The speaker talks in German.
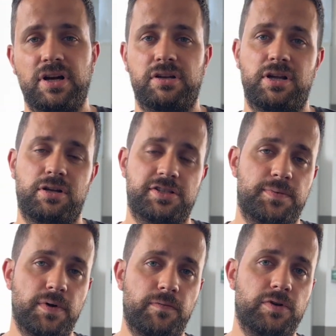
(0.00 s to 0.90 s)
an einer
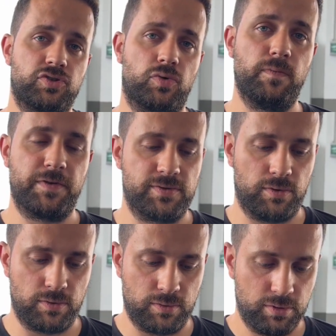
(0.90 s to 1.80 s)
12 Volt
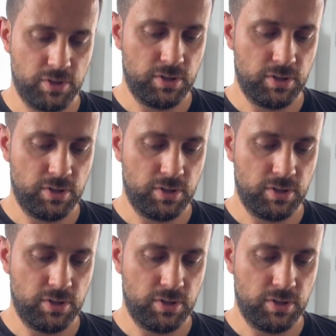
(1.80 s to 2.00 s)
Stromversorgung.